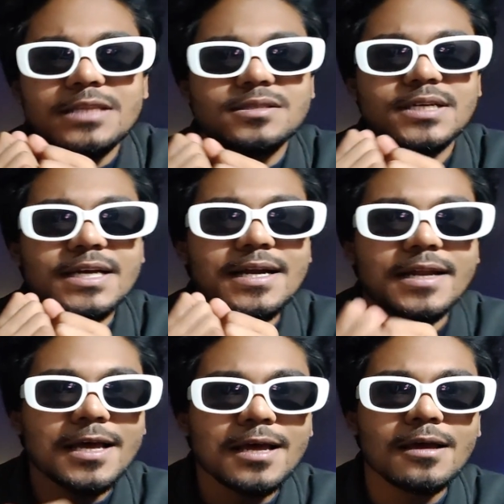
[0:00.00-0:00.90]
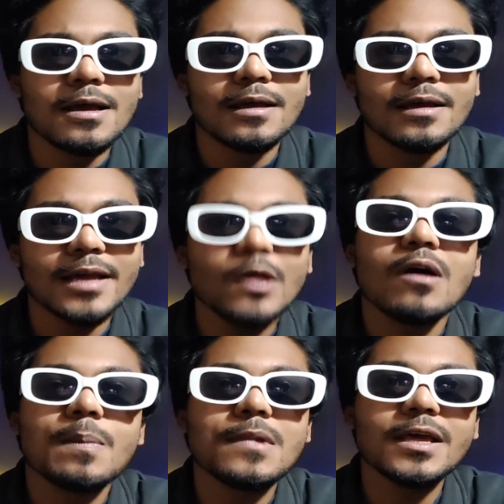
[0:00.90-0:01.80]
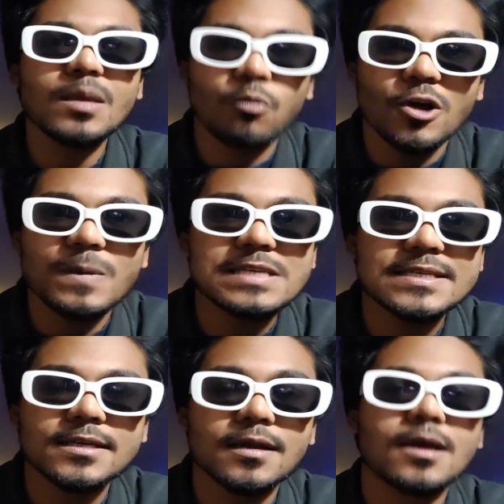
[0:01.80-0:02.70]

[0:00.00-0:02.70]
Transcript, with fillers: থ্রেট হ্যাঁ এরকম আপনারা কি ভয় পাইছেন